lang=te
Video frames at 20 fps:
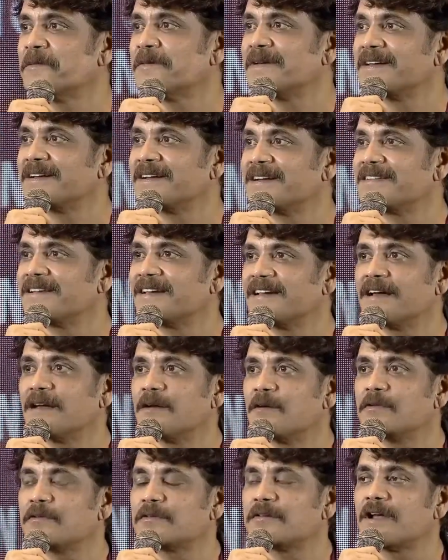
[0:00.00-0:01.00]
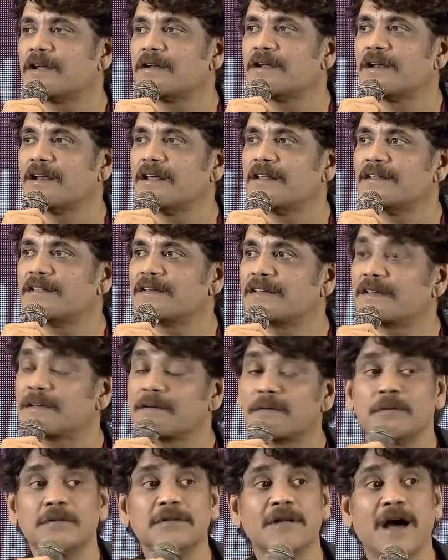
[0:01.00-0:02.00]
ఇంకా చేయగలుగుతున్నాను అనేది
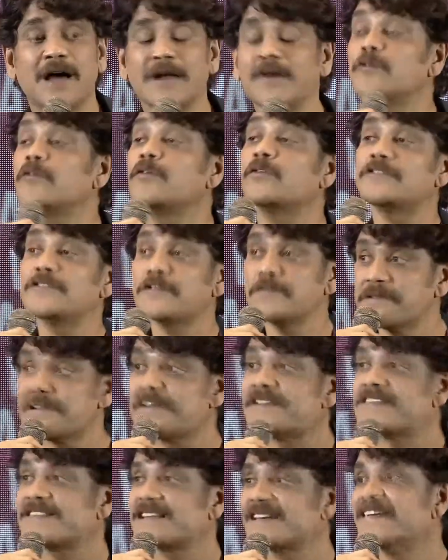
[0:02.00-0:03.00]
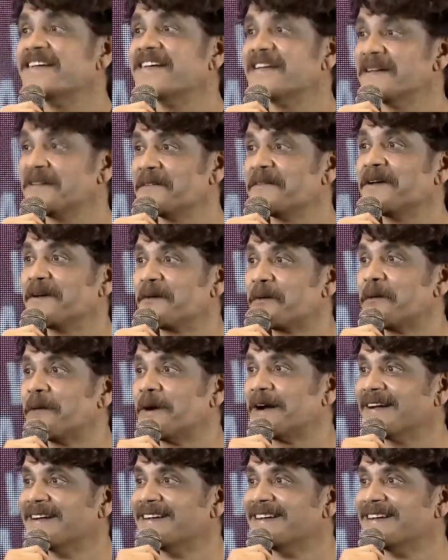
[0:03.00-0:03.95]
కిక్ దానికోసం చేస్తాను నేను ఎక్కువ